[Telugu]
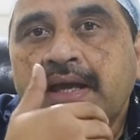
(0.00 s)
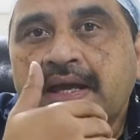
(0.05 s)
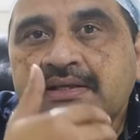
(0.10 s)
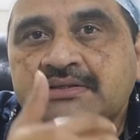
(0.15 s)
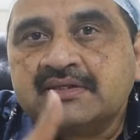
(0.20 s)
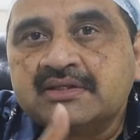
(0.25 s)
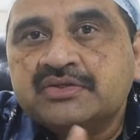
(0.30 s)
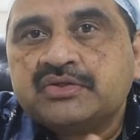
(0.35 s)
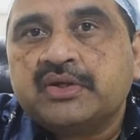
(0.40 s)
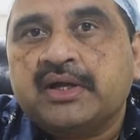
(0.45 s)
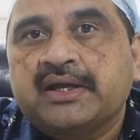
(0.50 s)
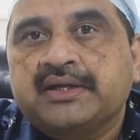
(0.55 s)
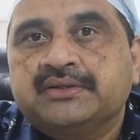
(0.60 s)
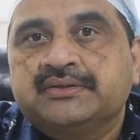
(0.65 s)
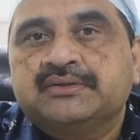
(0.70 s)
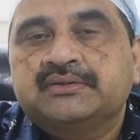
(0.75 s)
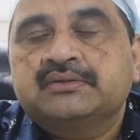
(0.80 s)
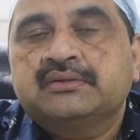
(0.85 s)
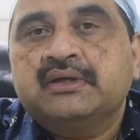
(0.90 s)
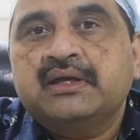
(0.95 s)

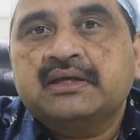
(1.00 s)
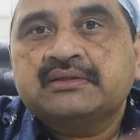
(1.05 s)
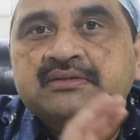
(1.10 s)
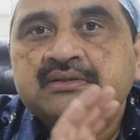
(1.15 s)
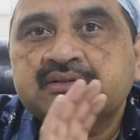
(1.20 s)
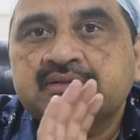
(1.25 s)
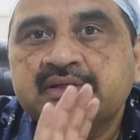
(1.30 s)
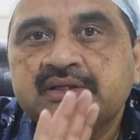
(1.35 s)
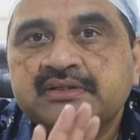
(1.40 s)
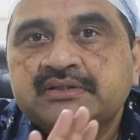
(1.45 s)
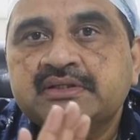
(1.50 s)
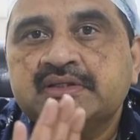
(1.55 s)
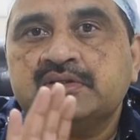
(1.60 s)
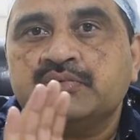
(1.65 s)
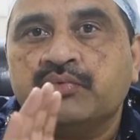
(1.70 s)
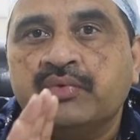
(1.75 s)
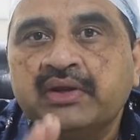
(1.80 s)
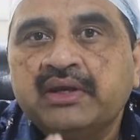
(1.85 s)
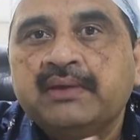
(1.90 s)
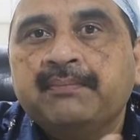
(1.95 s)
ఎక్సర్సైజ్ ఎక్సర్సైజ్ ఈజ్
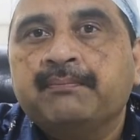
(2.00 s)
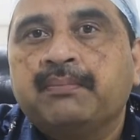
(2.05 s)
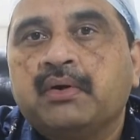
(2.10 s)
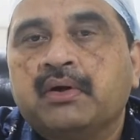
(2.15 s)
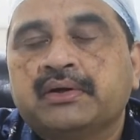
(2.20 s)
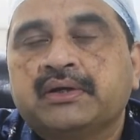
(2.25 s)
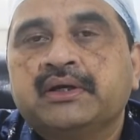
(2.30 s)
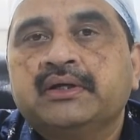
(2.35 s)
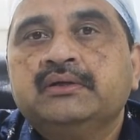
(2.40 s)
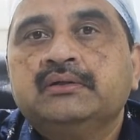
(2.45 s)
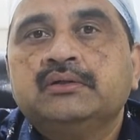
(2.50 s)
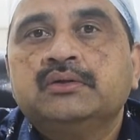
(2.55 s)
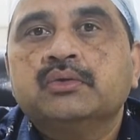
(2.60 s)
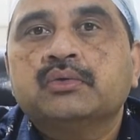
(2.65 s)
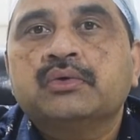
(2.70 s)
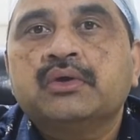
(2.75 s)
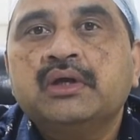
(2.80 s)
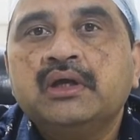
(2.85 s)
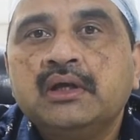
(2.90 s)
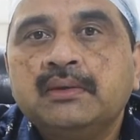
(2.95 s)
వెరీ ఇంపార్టెంట్ టు
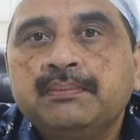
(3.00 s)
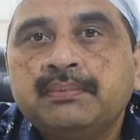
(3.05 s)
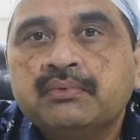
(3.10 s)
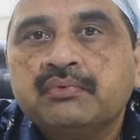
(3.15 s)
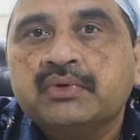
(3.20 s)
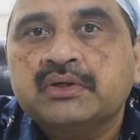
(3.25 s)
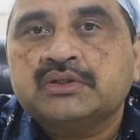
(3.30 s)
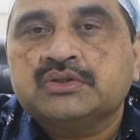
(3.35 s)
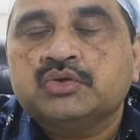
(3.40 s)
కీప్ యువర్